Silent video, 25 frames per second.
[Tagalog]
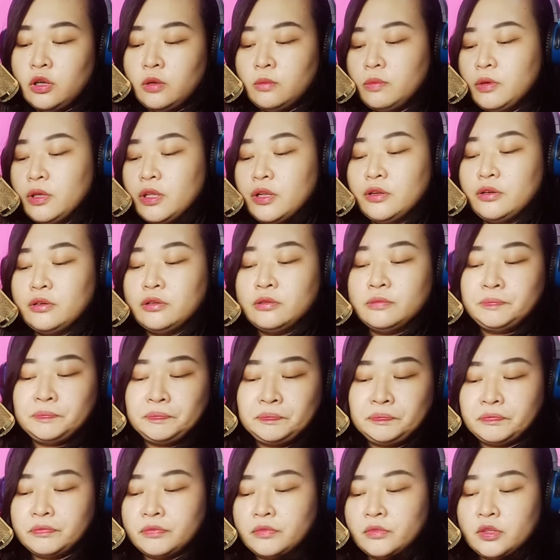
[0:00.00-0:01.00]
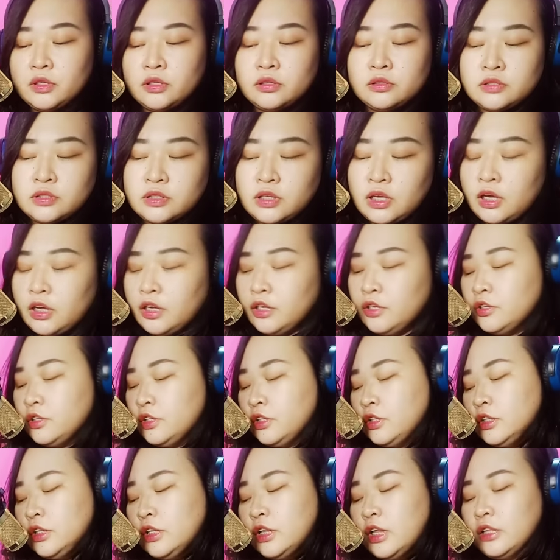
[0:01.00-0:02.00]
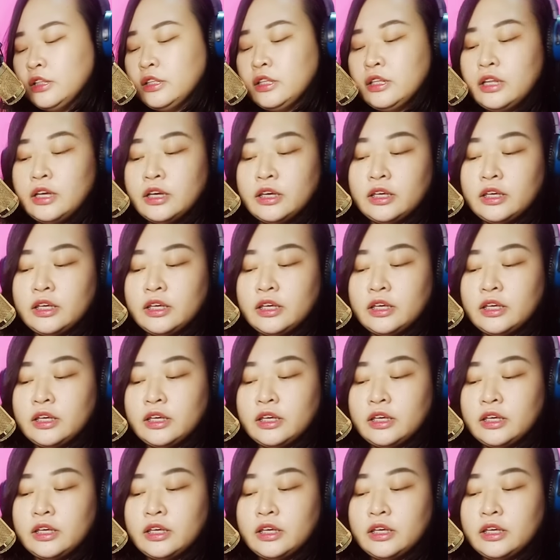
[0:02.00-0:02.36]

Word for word: Pero sa ngayon, hindi natin